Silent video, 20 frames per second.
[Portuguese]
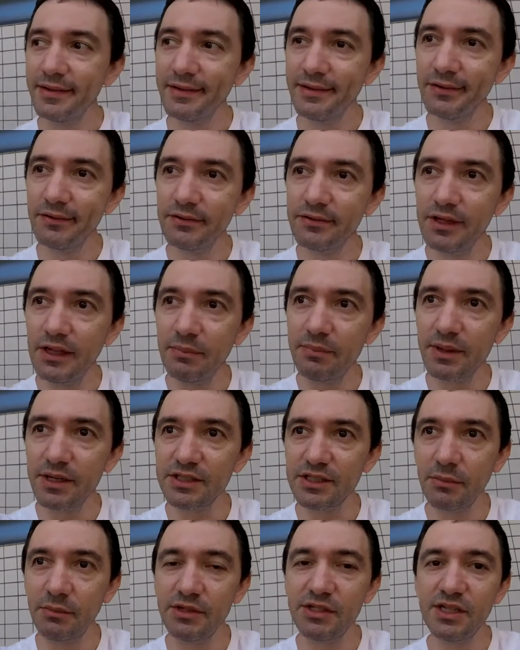não tem
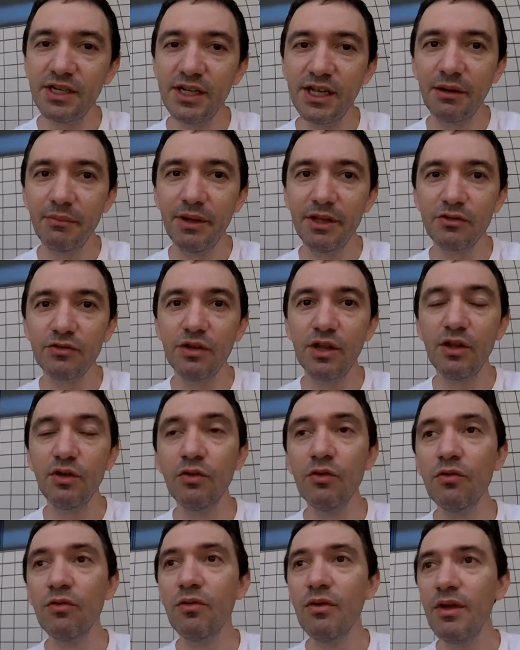praticamente quilhamento
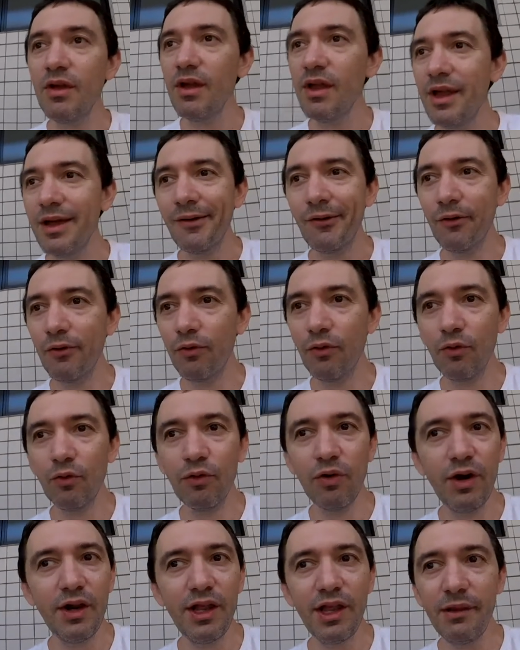nenhum,
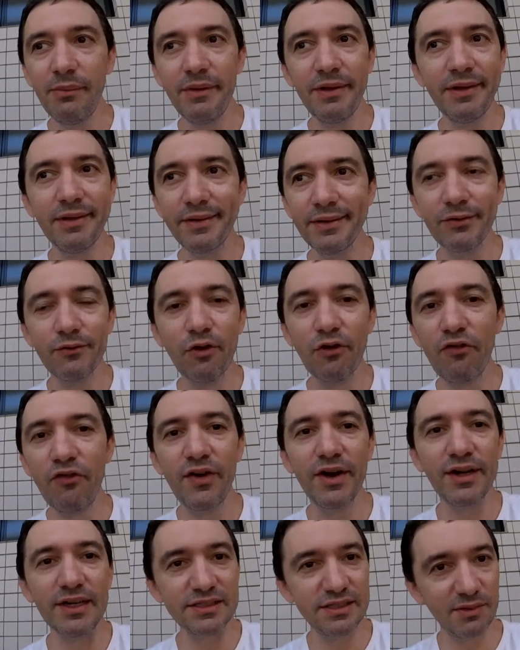o leme
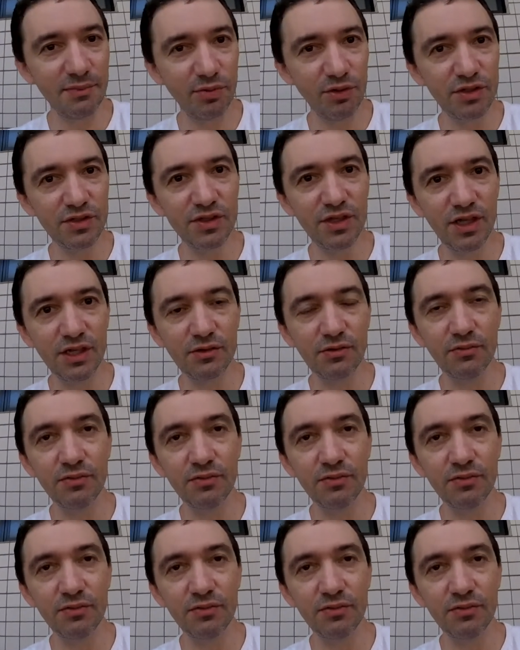governa 100%.